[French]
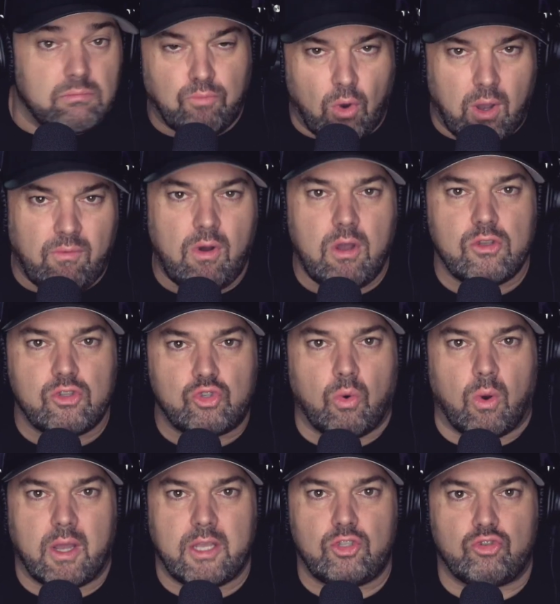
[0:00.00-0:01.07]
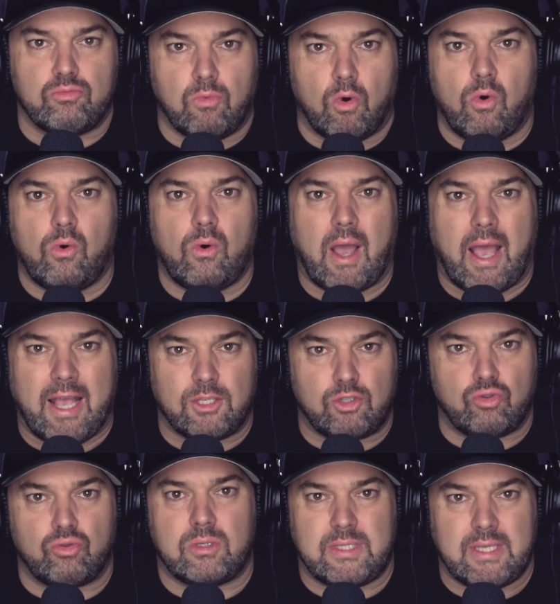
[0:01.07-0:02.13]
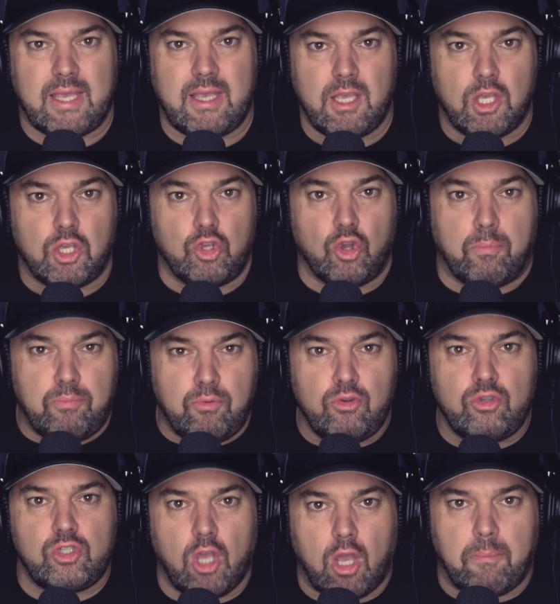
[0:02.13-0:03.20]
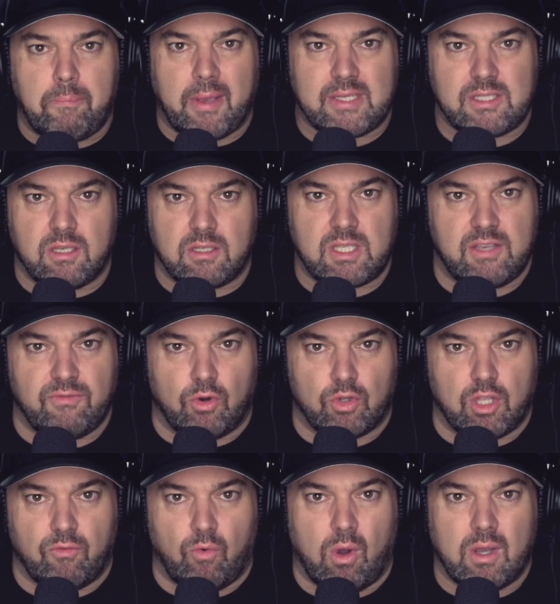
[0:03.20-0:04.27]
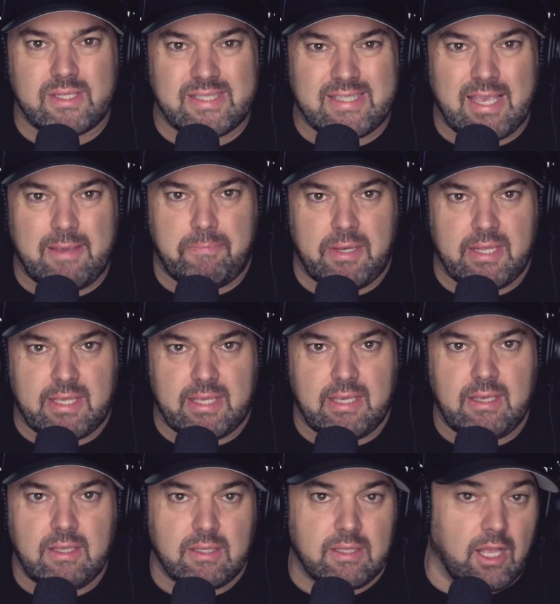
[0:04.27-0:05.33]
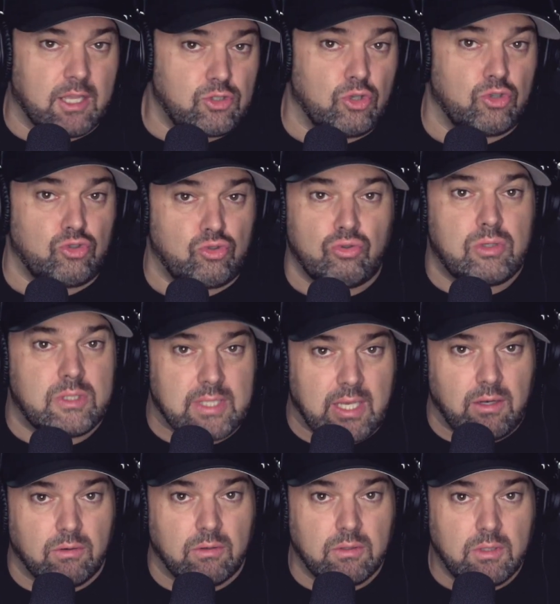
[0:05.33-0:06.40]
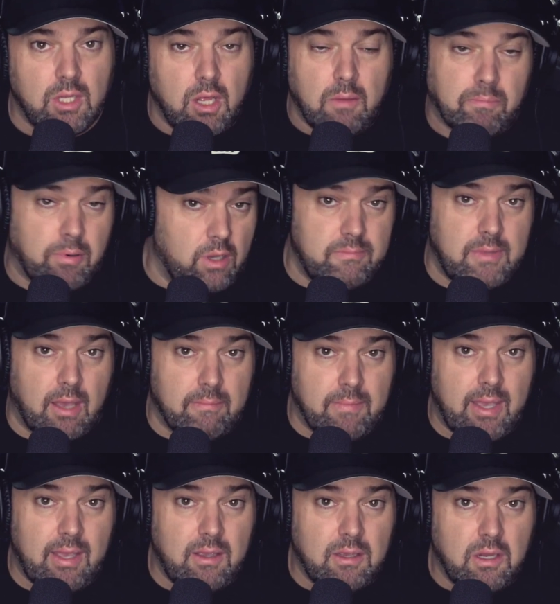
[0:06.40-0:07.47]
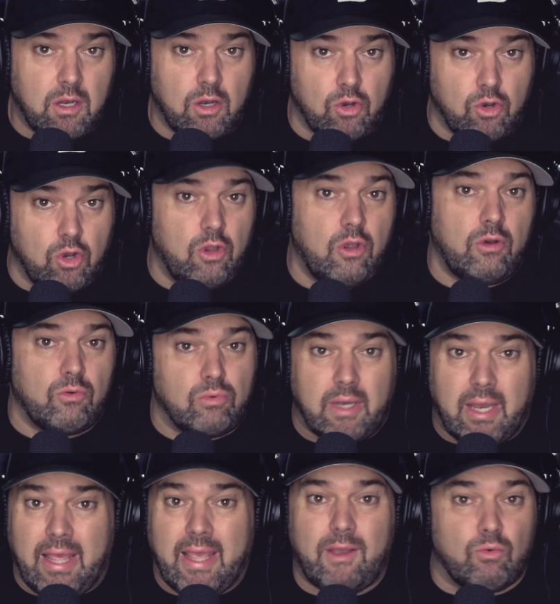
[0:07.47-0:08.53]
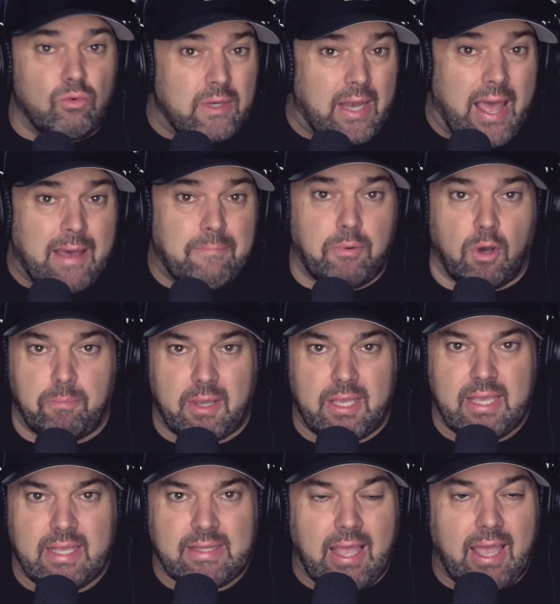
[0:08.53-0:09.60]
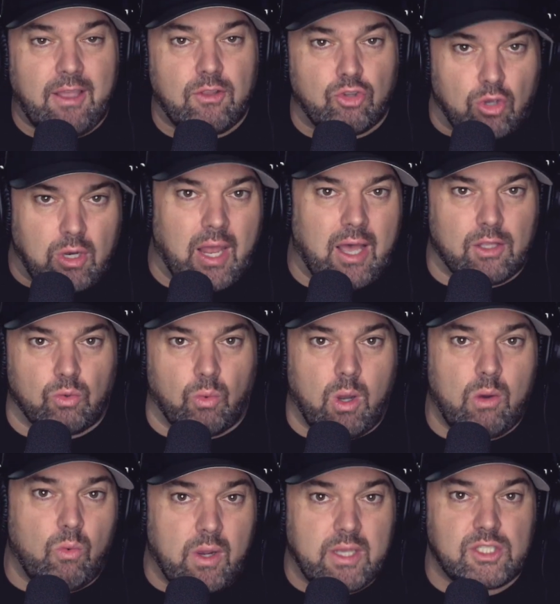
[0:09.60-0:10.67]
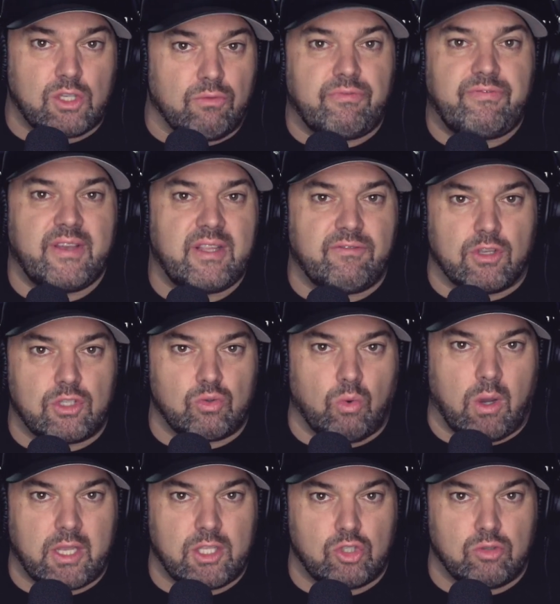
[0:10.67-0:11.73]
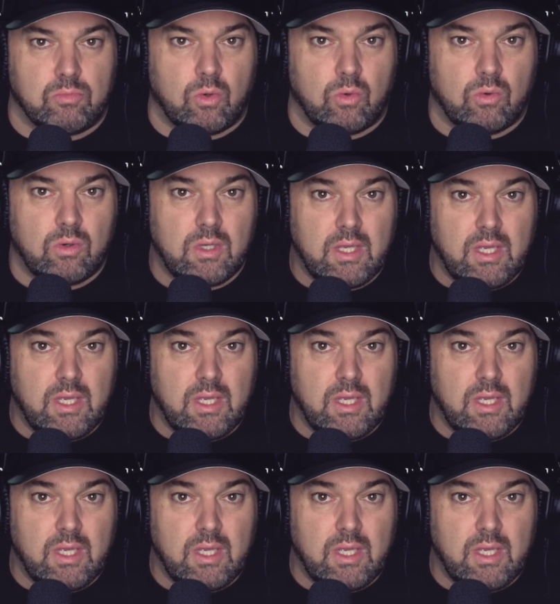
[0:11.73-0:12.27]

Pour avoir une soirée d'humour à succès, il y a plusieurs personnes qui vont devoir s'impliquer dans ce succès-là. Premièrement, le ou les ou la propriétaire de l'endroit où est-ce que vous faites votre soirée d'humour.